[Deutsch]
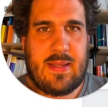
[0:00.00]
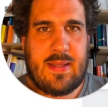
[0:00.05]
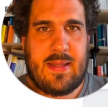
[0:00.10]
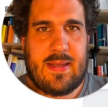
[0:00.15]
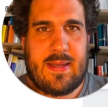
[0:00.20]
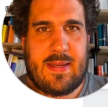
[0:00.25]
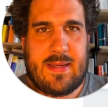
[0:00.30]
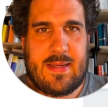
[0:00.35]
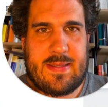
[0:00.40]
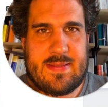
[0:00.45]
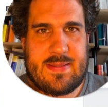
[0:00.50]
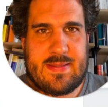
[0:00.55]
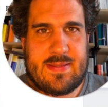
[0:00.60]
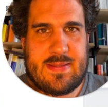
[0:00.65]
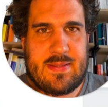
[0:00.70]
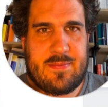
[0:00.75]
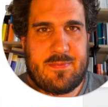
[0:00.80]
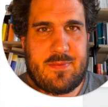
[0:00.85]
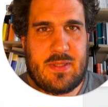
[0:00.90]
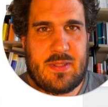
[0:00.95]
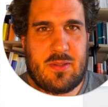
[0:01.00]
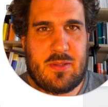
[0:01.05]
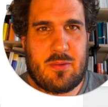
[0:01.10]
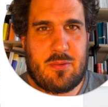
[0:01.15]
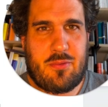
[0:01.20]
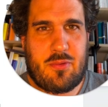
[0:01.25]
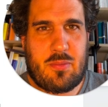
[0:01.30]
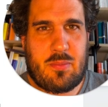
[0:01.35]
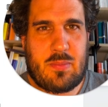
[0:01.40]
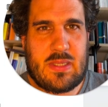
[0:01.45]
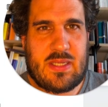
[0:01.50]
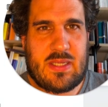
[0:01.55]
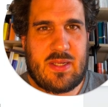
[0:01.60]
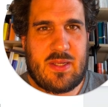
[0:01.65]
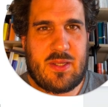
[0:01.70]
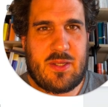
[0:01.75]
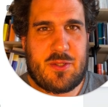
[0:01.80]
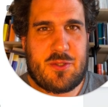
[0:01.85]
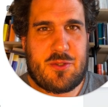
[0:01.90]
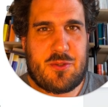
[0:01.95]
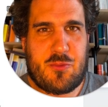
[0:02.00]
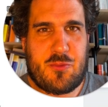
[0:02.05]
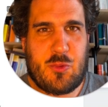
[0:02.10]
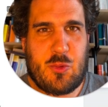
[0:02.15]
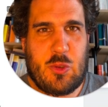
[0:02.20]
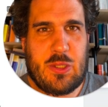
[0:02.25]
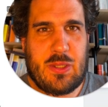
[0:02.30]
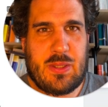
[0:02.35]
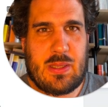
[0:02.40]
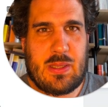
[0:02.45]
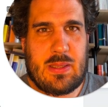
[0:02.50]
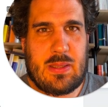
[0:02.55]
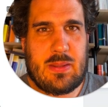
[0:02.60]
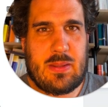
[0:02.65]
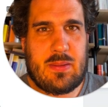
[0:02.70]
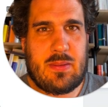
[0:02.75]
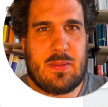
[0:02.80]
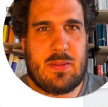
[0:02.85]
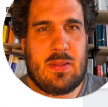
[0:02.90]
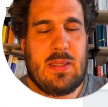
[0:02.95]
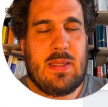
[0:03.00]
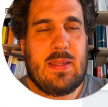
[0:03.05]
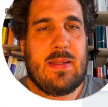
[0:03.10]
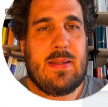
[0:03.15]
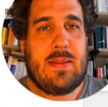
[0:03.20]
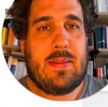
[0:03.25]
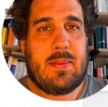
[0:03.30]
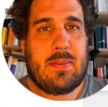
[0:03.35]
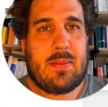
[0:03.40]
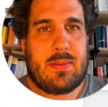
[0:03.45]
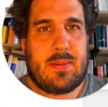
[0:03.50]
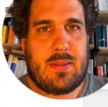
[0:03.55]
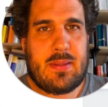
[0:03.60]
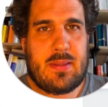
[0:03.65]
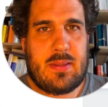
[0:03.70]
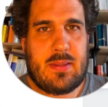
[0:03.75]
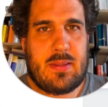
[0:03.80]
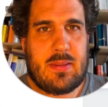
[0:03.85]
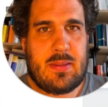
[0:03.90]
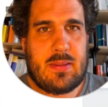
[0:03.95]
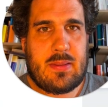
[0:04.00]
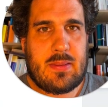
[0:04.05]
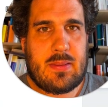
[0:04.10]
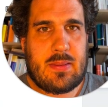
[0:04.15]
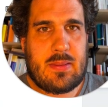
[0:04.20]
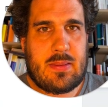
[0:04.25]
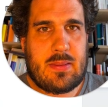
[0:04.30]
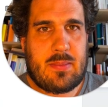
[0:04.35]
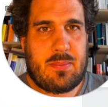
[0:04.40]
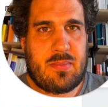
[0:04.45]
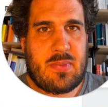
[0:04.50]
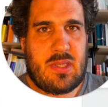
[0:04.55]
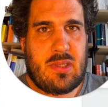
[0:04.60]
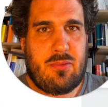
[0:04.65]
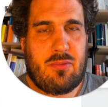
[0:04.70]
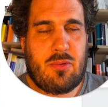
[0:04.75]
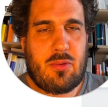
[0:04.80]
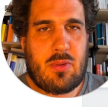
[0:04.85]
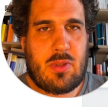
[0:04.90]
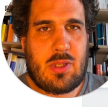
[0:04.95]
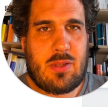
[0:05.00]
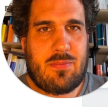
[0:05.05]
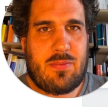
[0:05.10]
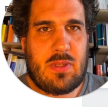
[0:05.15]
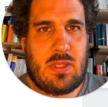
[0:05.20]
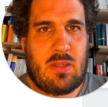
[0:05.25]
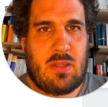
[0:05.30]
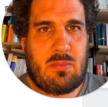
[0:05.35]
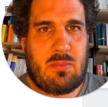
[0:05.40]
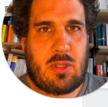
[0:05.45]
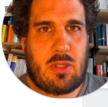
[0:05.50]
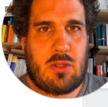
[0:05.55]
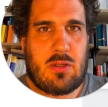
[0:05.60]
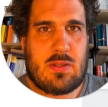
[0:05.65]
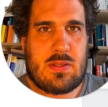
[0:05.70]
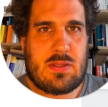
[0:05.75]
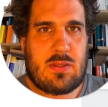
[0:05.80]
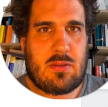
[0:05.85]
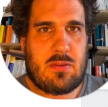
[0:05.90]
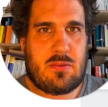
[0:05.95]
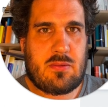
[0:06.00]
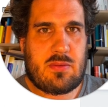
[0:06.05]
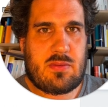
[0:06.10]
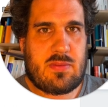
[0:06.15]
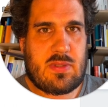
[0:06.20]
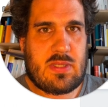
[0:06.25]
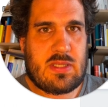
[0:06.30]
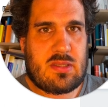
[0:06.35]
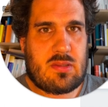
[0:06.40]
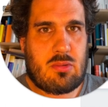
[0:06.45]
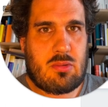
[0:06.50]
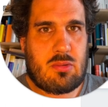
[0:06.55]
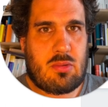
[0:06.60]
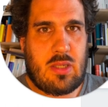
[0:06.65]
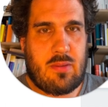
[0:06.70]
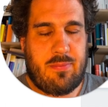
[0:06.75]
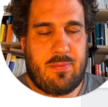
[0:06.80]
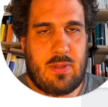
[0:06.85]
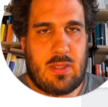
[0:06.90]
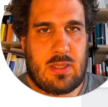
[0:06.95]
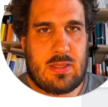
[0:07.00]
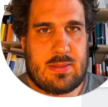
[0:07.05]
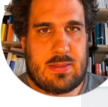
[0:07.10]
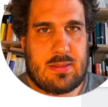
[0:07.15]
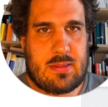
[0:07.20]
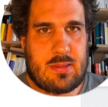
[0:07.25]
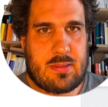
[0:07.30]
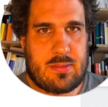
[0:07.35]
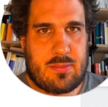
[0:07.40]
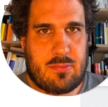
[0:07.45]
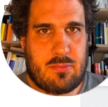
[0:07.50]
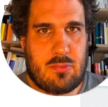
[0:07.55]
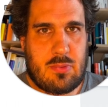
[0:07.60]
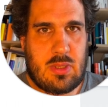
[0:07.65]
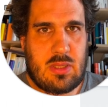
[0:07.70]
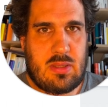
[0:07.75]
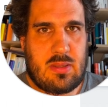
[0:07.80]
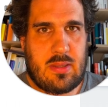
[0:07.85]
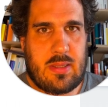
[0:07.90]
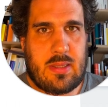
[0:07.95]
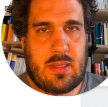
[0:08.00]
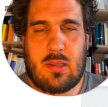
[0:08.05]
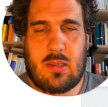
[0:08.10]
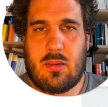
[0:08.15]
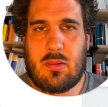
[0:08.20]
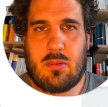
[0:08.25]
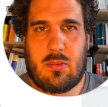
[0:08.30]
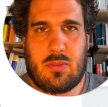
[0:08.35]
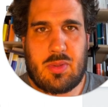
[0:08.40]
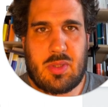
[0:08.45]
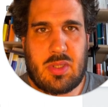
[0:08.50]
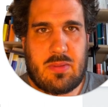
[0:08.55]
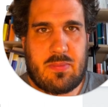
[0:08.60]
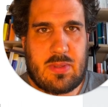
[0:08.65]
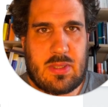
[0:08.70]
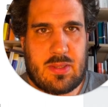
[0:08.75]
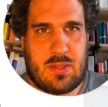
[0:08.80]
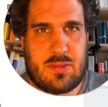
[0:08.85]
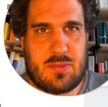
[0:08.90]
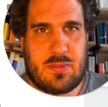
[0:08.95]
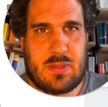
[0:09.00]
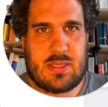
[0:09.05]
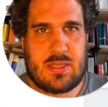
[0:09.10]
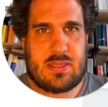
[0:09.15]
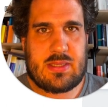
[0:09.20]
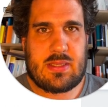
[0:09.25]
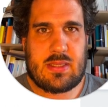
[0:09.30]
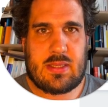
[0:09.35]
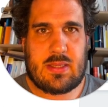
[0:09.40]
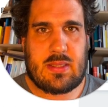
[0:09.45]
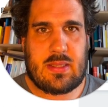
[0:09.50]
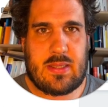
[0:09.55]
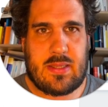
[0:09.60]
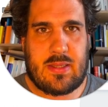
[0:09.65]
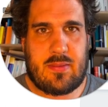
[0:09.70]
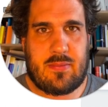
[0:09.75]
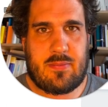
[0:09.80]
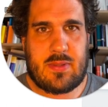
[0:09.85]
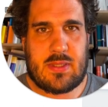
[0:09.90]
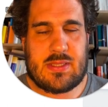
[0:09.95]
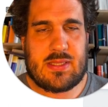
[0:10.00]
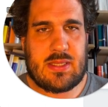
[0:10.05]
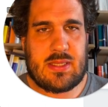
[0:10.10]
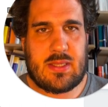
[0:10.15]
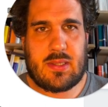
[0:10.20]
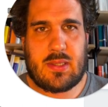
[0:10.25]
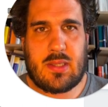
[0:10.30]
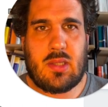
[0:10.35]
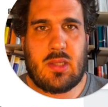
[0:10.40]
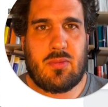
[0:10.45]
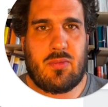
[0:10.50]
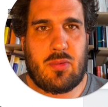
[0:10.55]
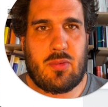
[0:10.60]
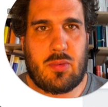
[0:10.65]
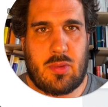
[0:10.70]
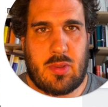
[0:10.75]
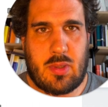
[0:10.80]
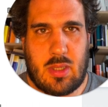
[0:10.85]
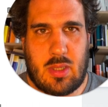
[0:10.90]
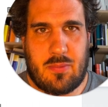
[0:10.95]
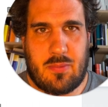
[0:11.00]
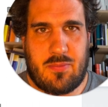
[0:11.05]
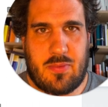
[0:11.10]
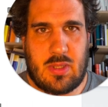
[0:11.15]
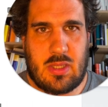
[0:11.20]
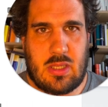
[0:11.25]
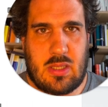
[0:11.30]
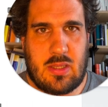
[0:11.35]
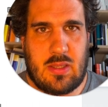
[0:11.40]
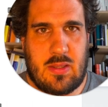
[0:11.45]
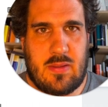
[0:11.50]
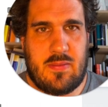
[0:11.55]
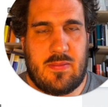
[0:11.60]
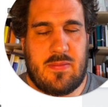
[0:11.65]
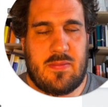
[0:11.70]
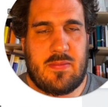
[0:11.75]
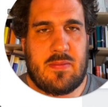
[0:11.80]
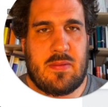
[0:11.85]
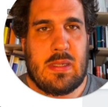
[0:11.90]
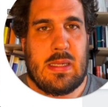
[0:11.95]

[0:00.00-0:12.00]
Ah, es ist ein Video für meine Schülerinnen, die ähm, Infografiken machen sollen, und zwar zu Kafkas das Urteil. Und ich werde zuerst erklären, was eine Infografik ist